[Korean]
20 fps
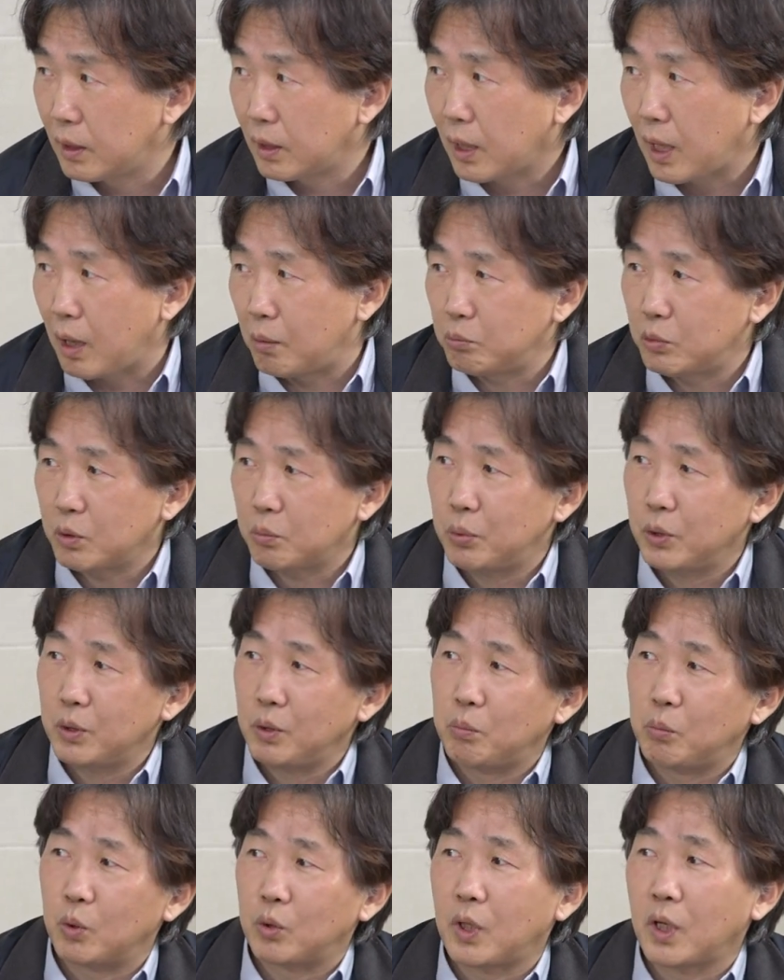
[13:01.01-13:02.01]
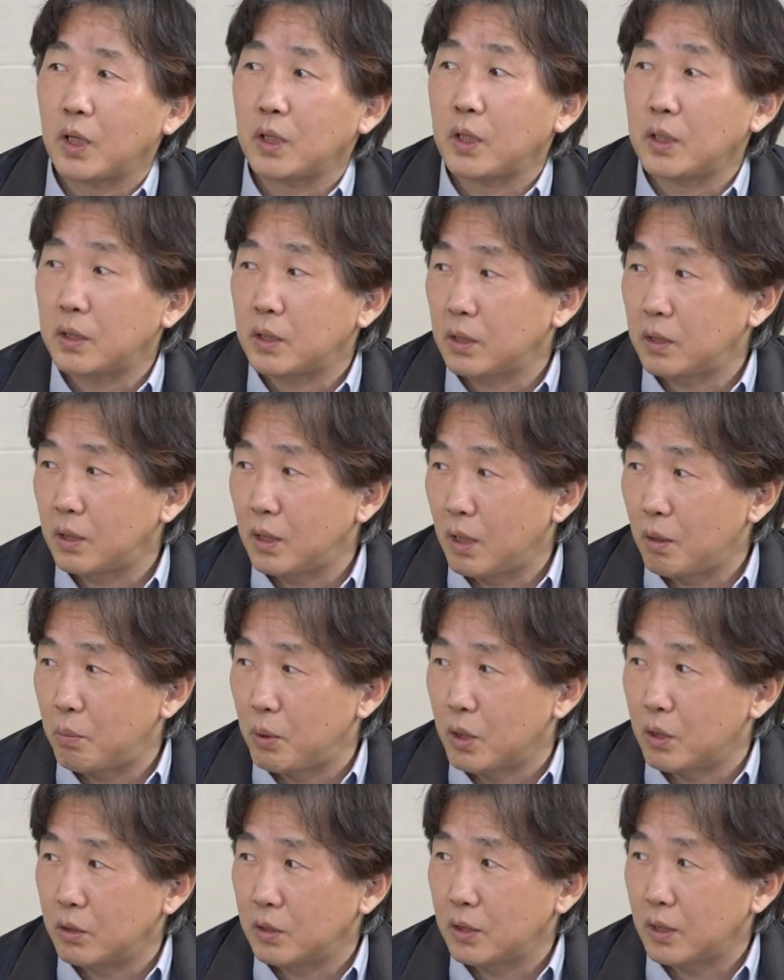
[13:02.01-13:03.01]
감정 표현을 못 하게 됐을 때
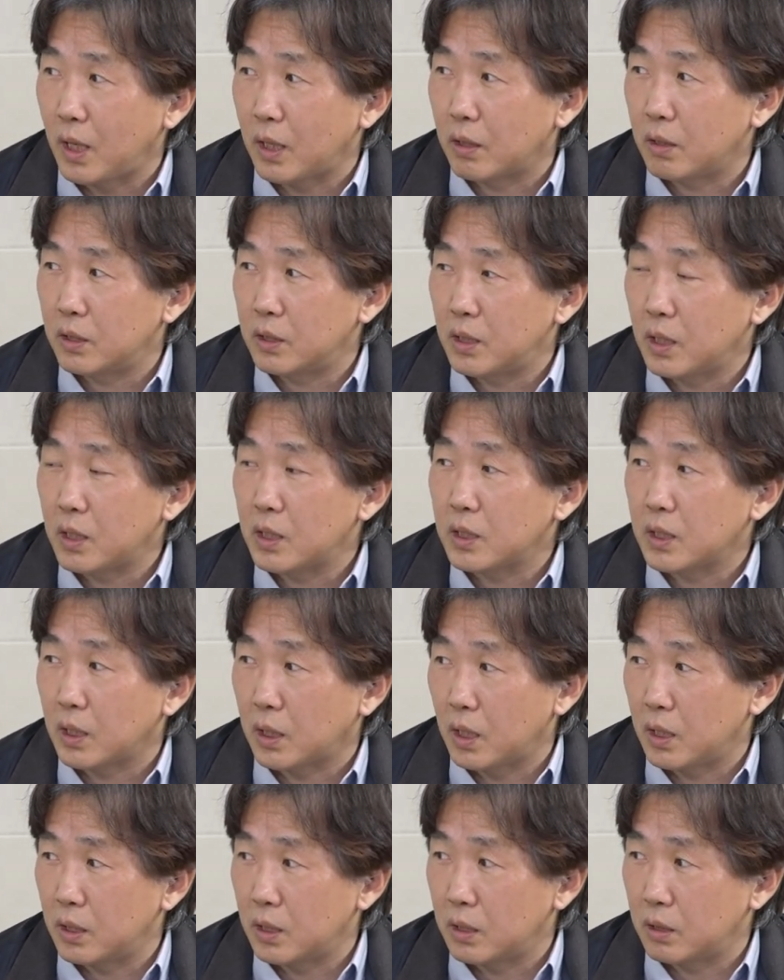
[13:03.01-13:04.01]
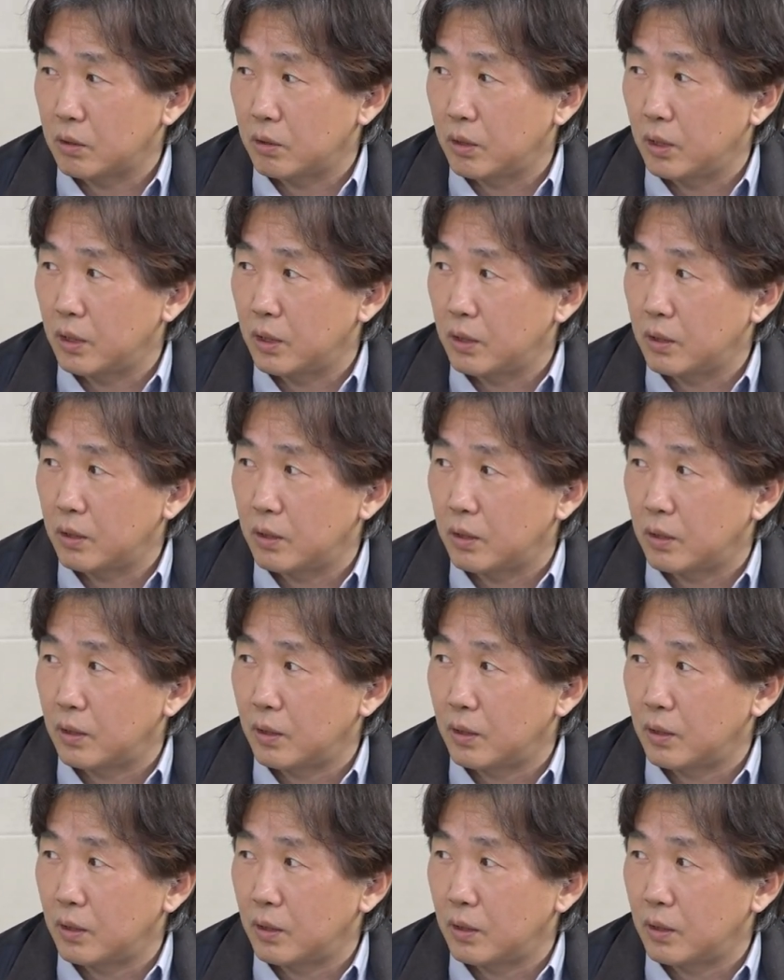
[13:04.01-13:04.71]
병은 당연히 생기지 않겠냐는 거예요. 음.